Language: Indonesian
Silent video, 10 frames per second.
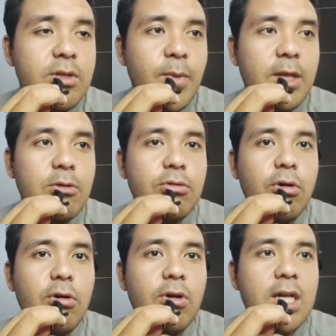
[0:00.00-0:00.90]
Sepatu
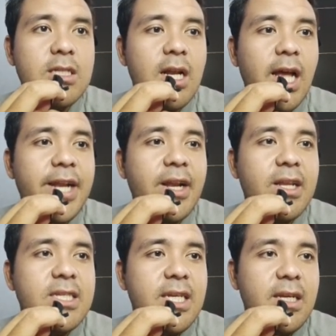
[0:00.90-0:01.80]
tuh kalau nggak salah
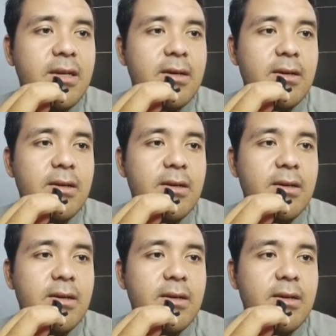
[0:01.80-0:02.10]
energi